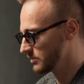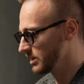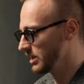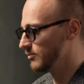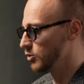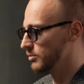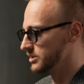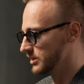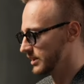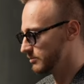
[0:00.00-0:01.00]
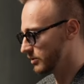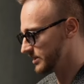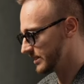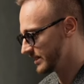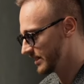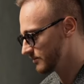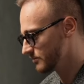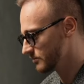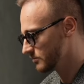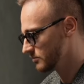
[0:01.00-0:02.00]
или я мог бы сыграть просто Е
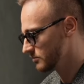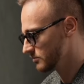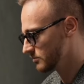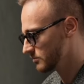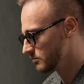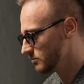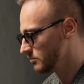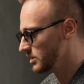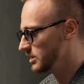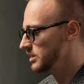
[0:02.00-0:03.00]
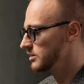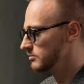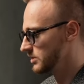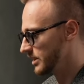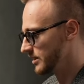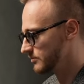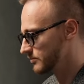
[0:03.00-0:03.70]
e и D.